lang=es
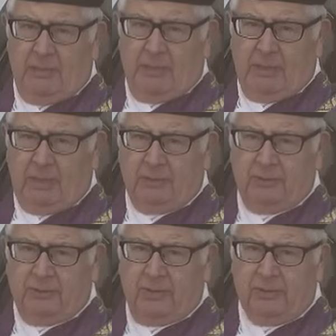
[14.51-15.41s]
y vivan
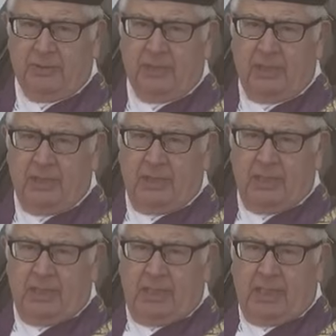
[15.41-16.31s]
juntos,
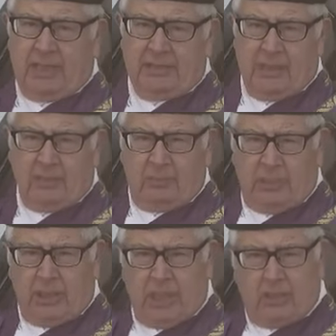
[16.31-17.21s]
a que se
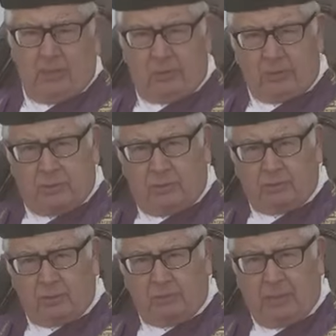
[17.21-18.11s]
comuniquen con
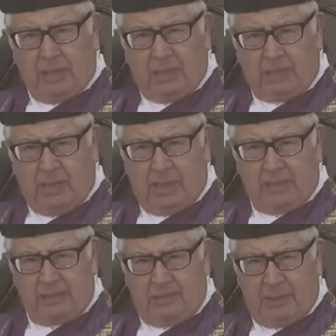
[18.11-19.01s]
nosotros para entrar
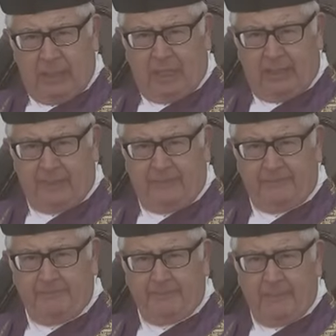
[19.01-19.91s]
al seminario.
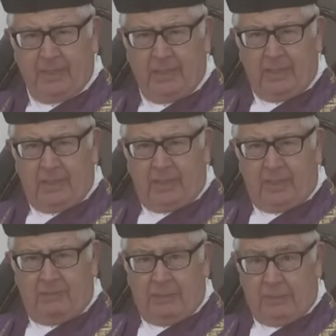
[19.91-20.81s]

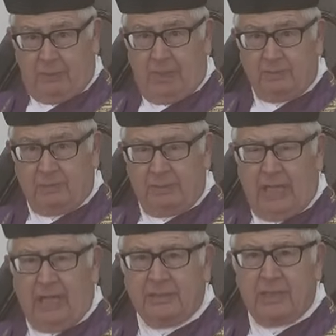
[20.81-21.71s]
Invito a las
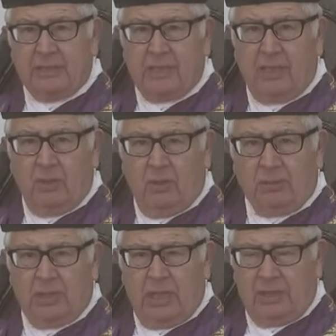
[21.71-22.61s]
muchachas de
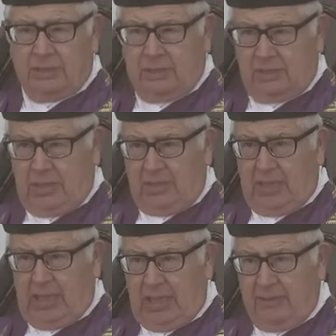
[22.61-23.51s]
12 a
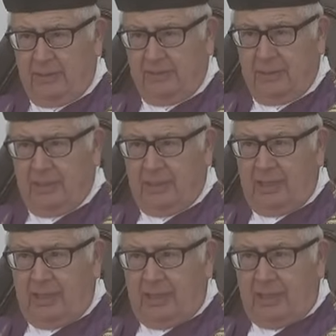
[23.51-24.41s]
17 años
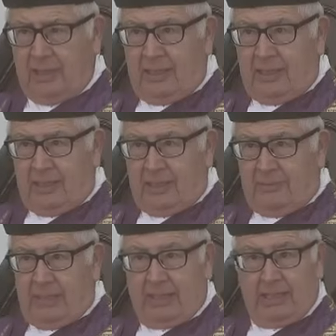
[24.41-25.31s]

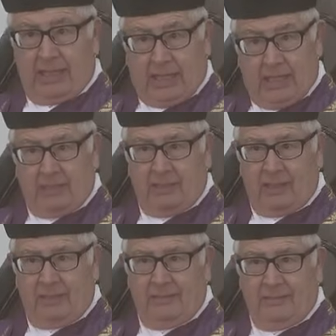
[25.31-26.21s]
a que
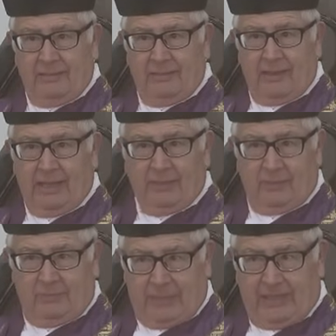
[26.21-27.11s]
entren al
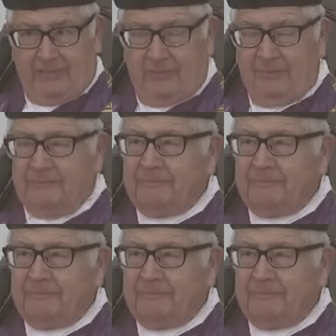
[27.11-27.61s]
convento.